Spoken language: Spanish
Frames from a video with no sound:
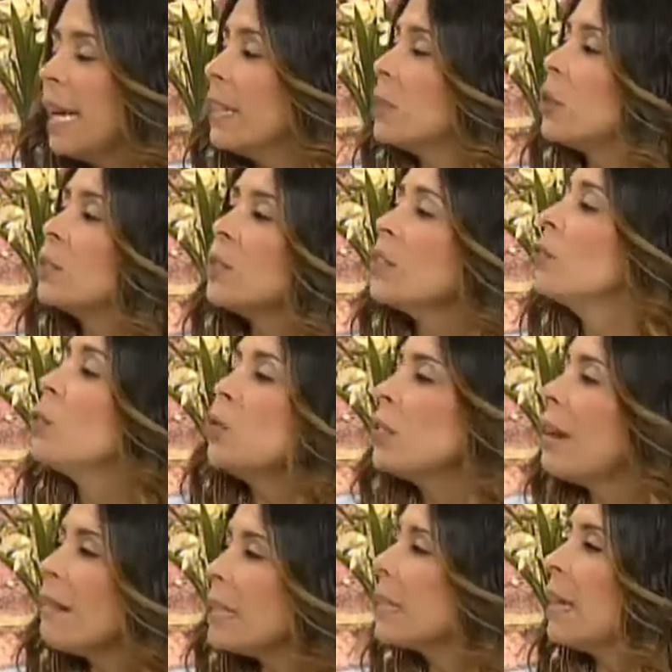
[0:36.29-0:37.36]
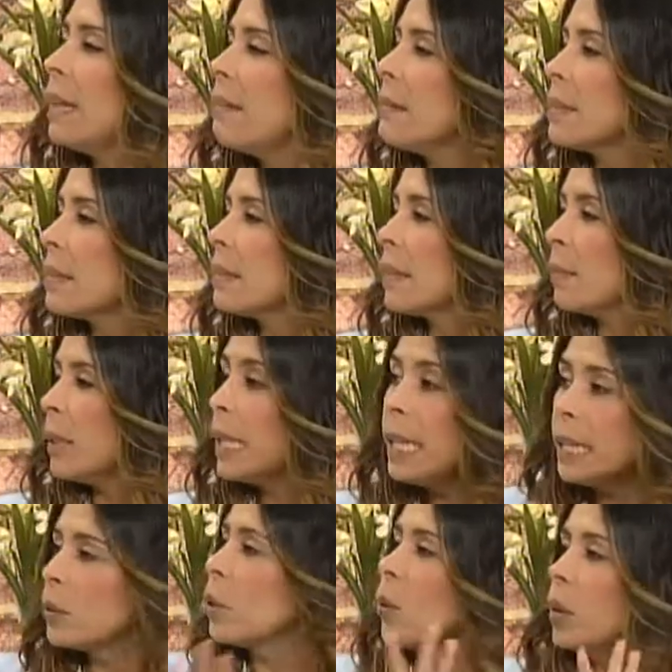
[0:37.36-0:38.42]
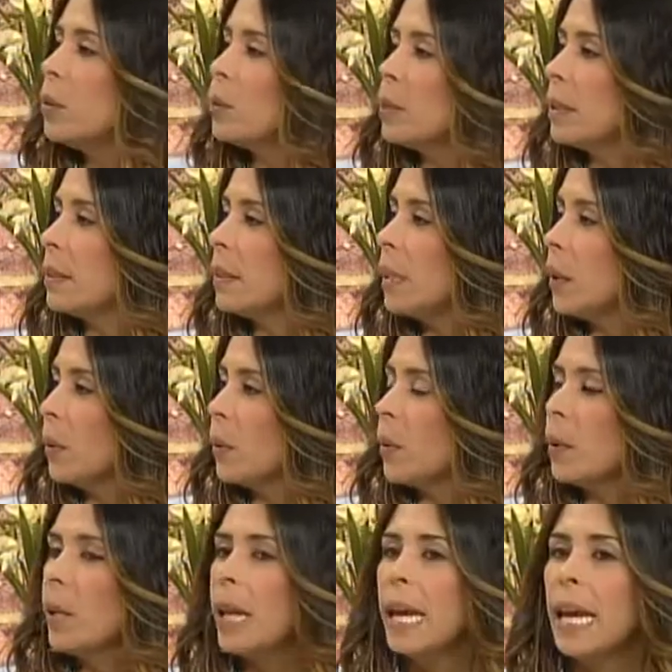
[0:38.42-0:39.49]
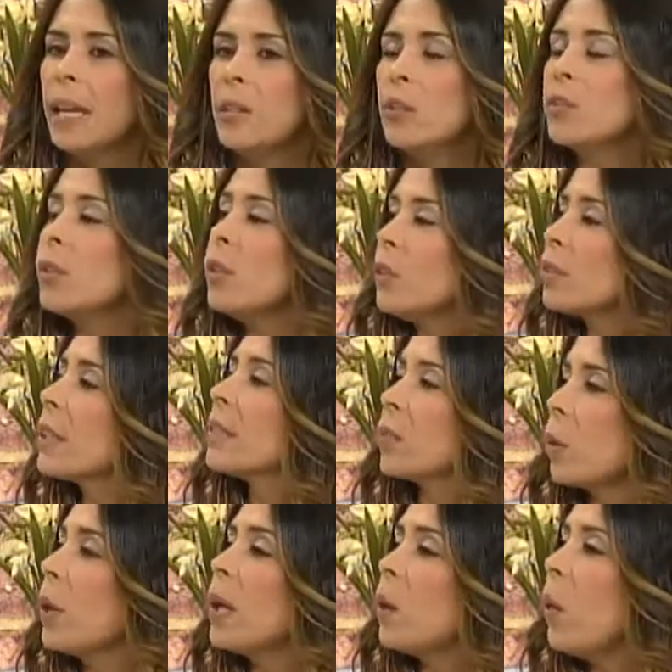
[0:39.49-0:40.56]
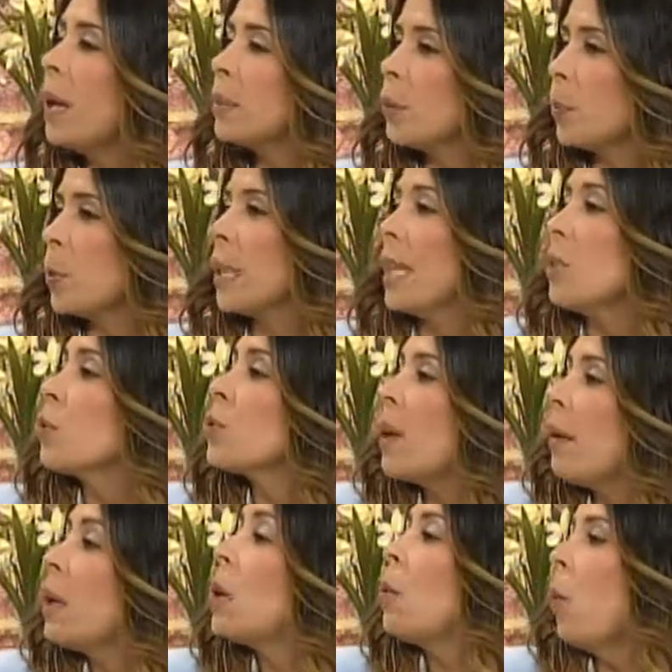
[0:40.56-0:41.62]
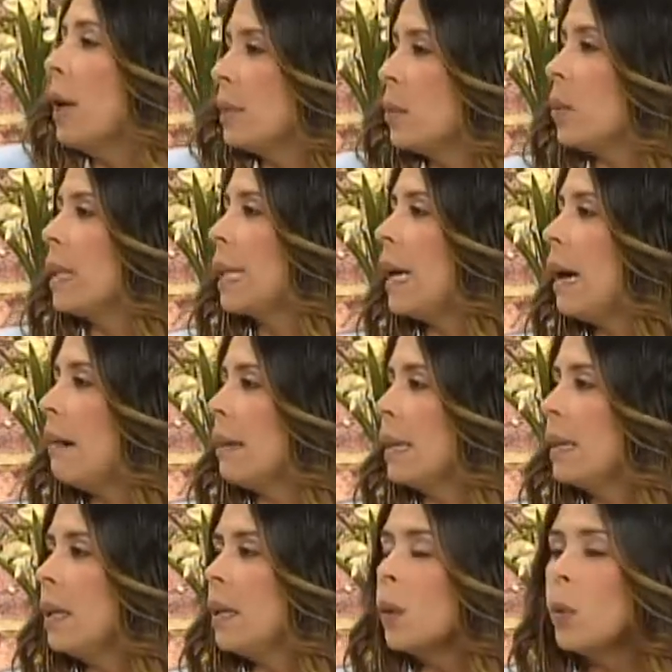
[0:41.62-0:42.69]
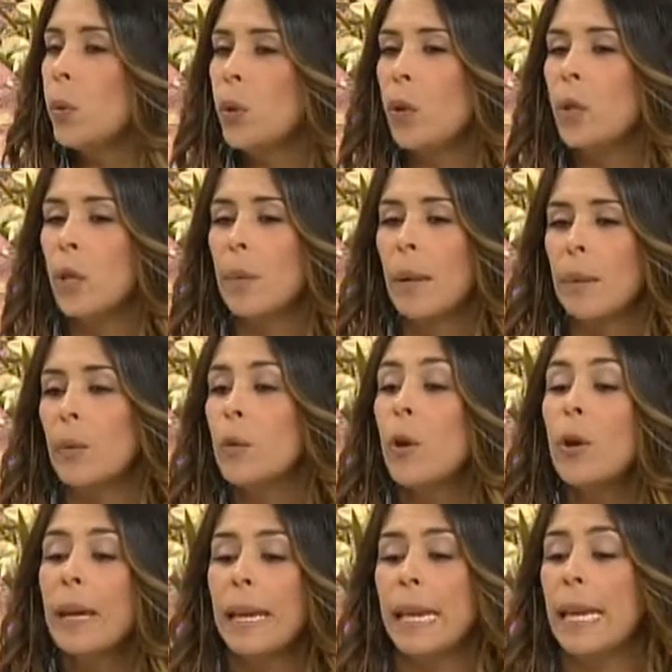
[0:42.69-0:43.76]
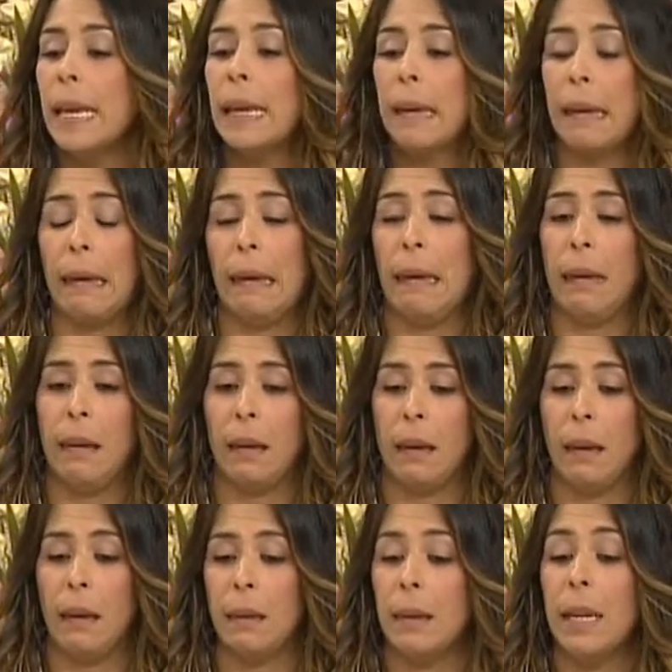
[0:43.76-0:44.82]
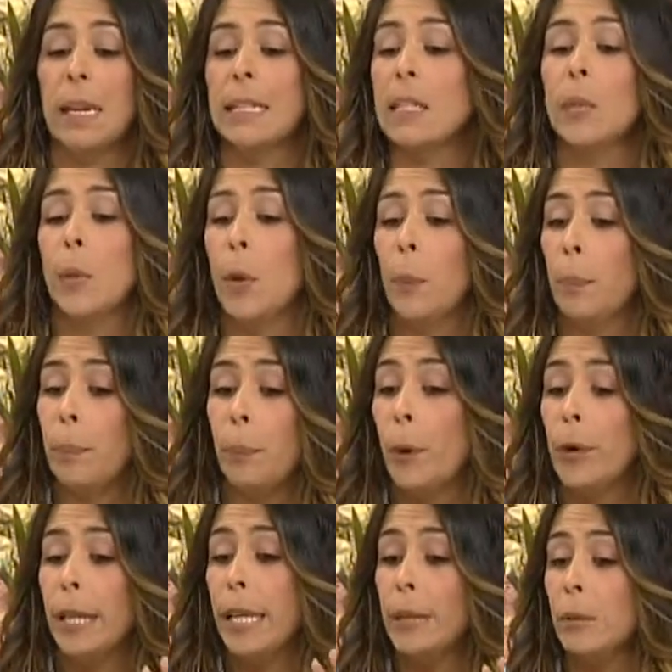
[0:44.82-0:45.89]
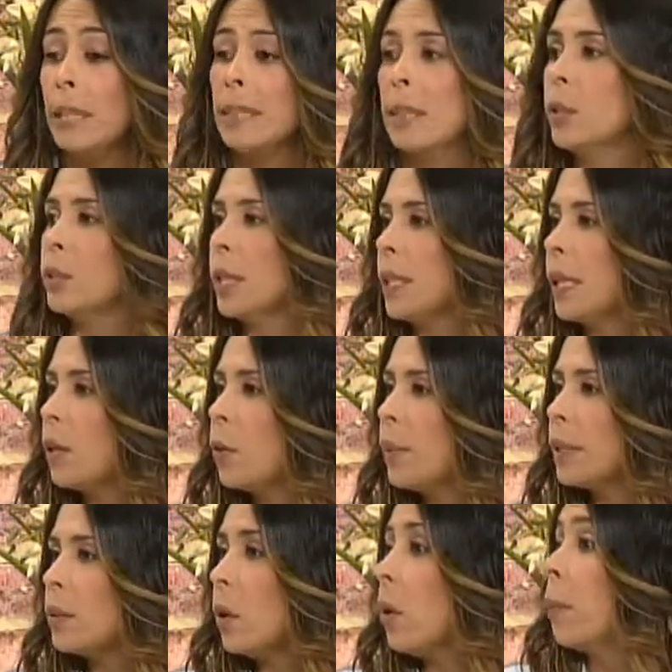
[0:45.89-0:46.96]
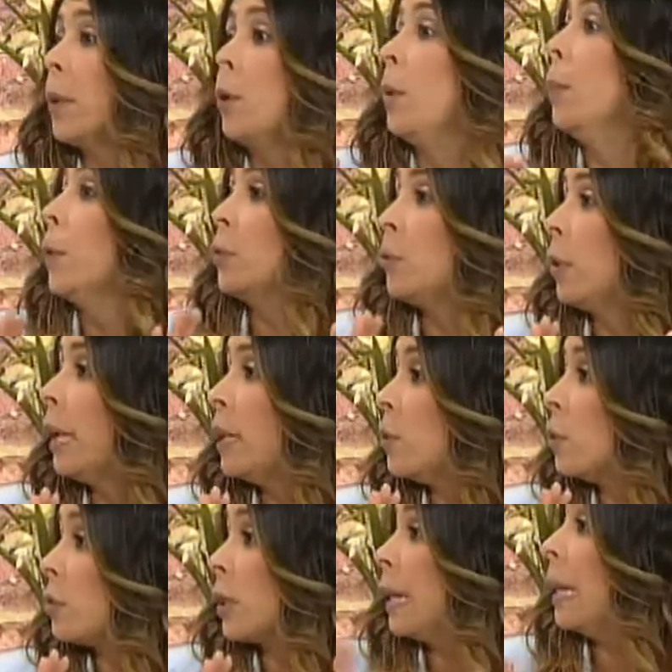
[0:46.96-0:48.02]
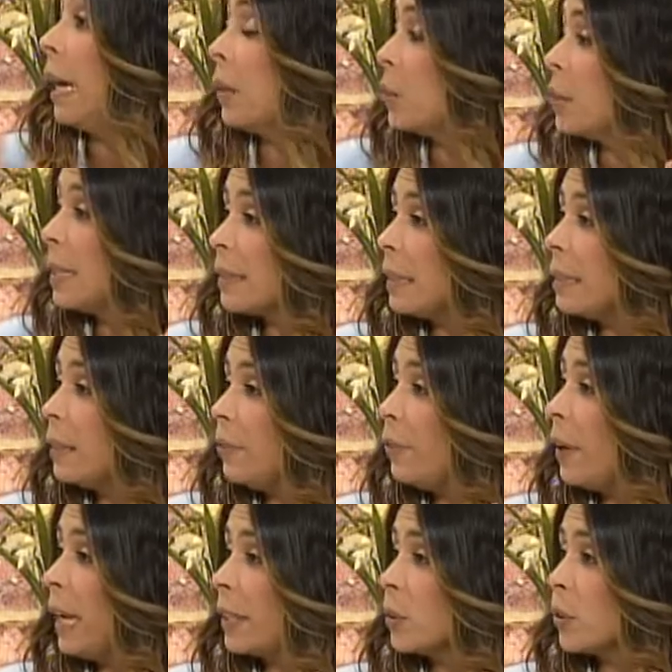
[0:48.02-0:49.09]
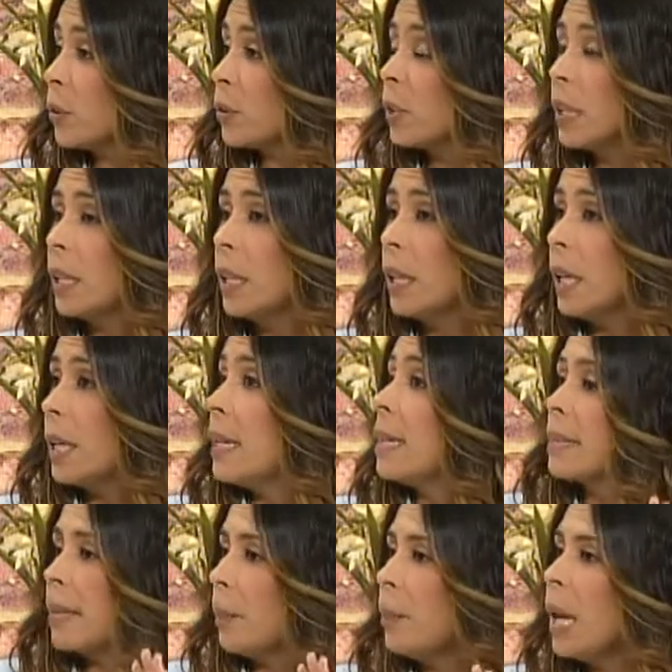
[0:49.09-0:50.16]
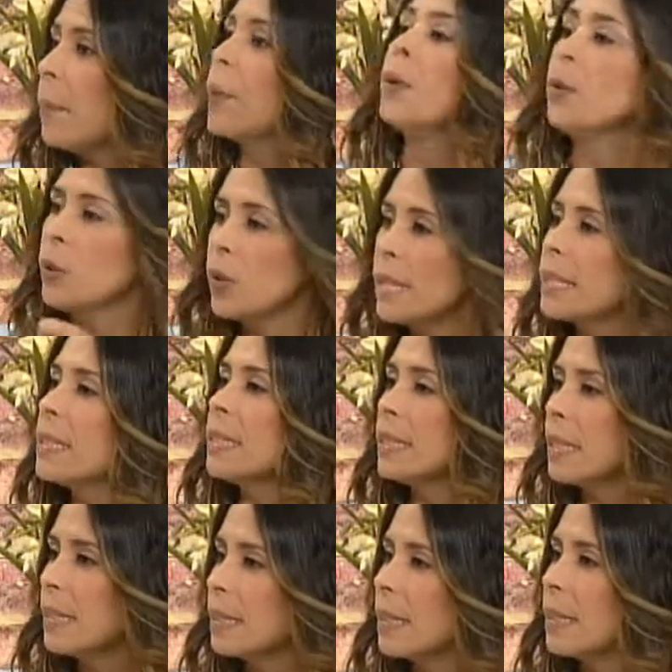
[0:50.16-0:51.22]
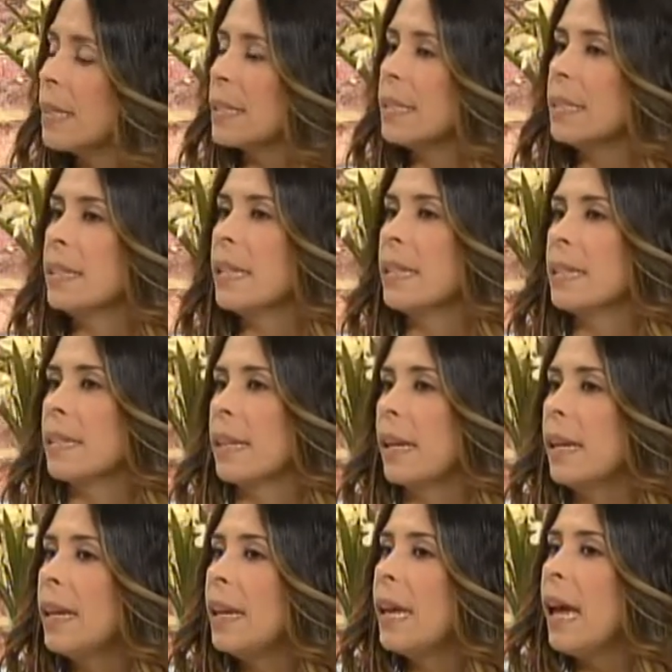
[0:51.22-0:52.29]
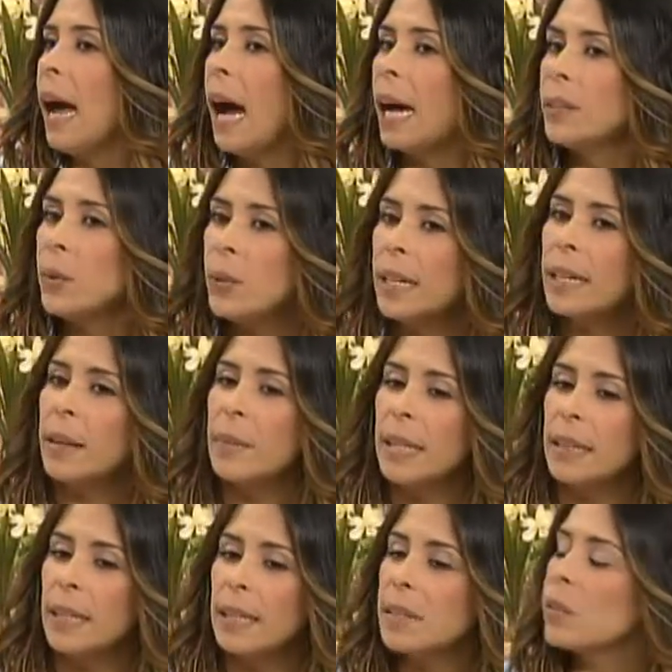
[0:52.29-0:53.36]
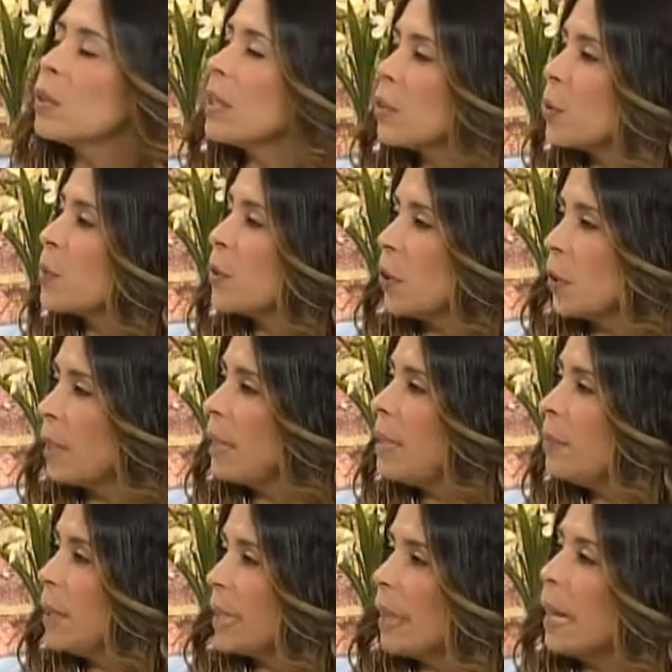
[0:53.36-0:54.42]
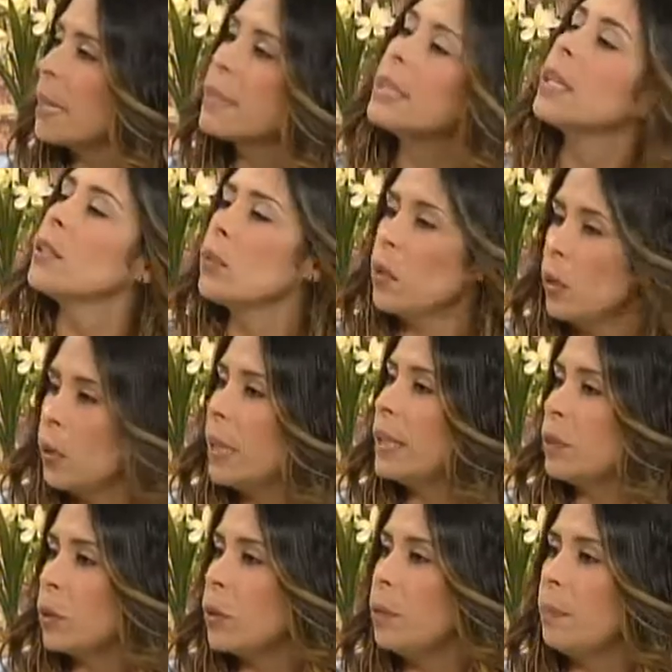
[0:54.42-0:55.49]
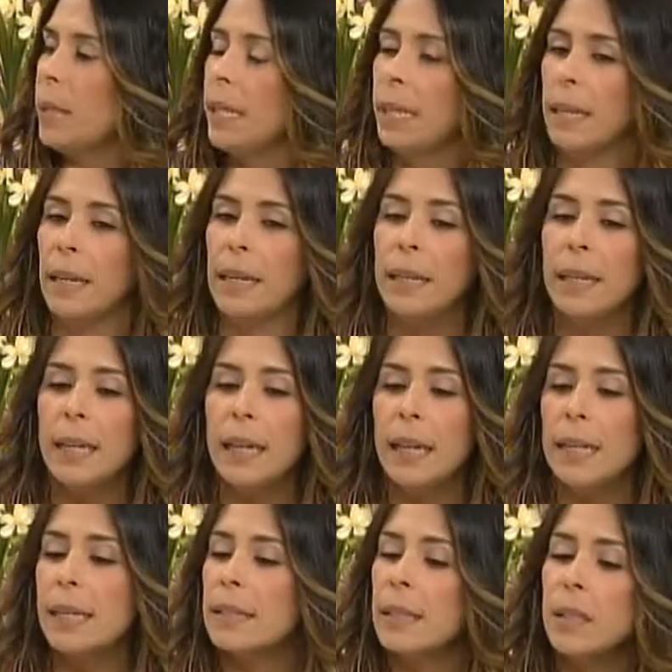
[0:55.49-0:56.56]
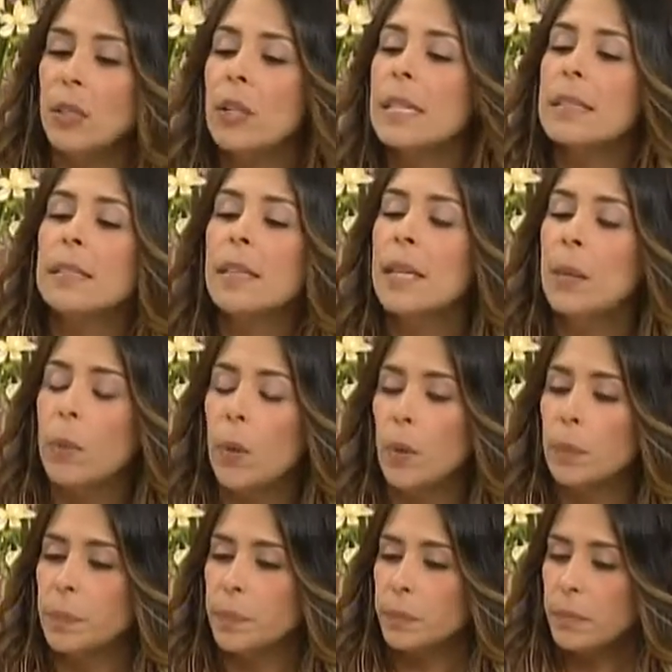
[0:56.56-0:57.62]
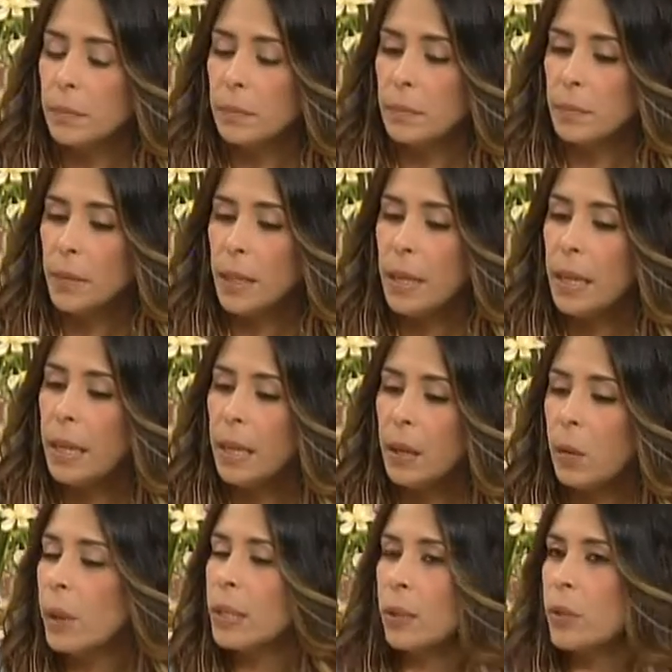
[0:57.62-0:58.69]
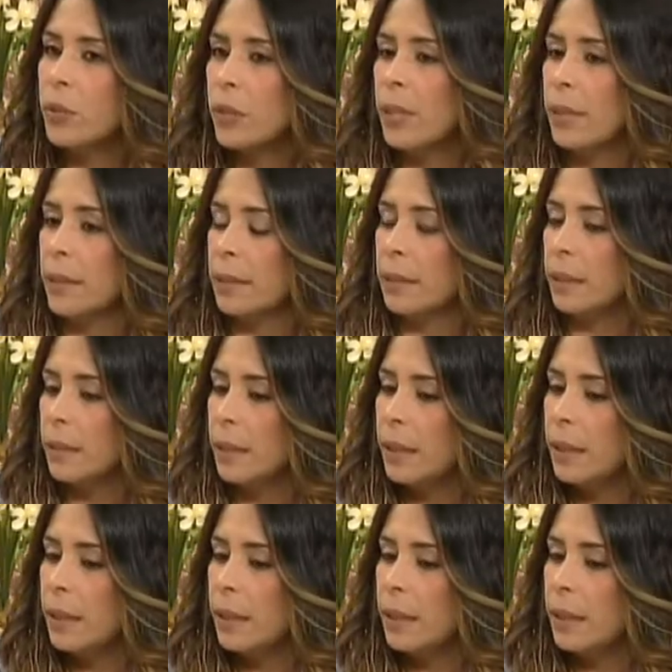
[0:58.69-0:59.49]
Entonces tú sabes qué le vas a servir y todo es nutritivo. Ellos son los que escogen cuánto, porque ellos saben cuánto le cabe. Uno normal, uno cree que, que, le sirvió poquito y que se lo tiene que comer todo, pero de pronto ellos quedaron ya satisfechos y están bien, pero uno les insiste, les insiste. Hay una herramienta que son las opciones limitadas y que yo lo he hecho con mi hija, y es que yo les sirvo eh, cuatro cositas.